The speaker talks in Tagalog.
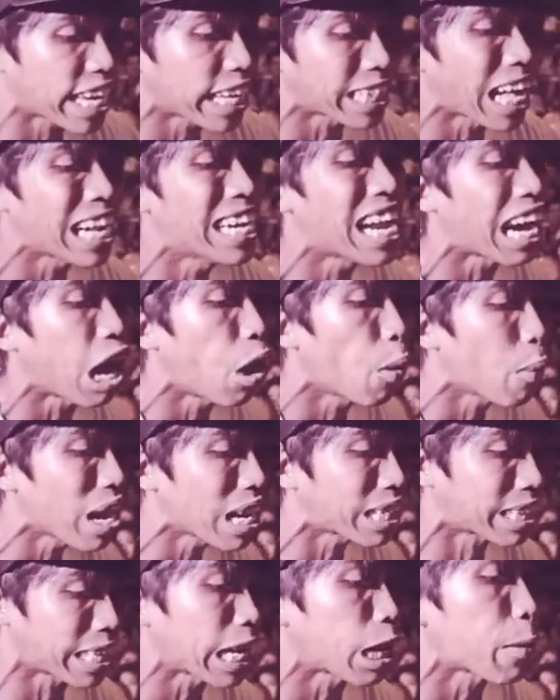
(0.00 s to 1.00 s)
kita
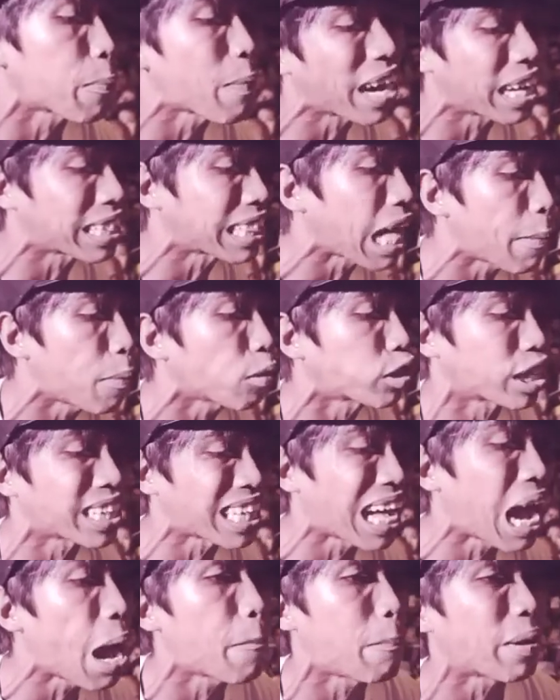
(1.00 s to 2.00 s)
naka-wheelchair pagkatapos
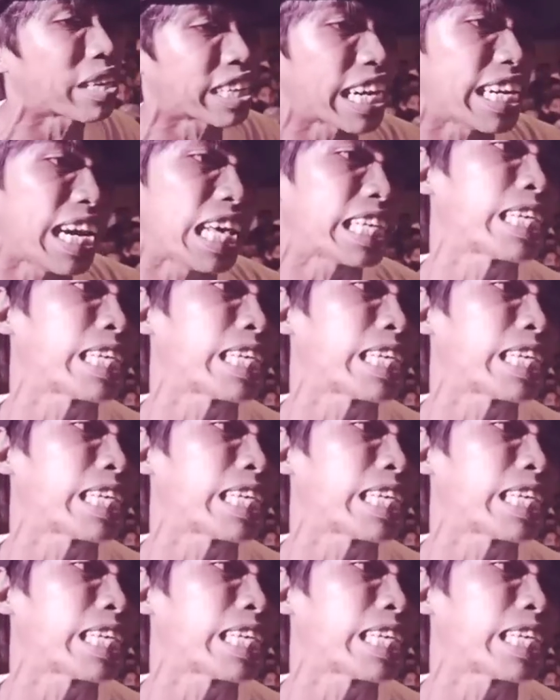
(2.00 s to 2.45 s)
kita kampasin ng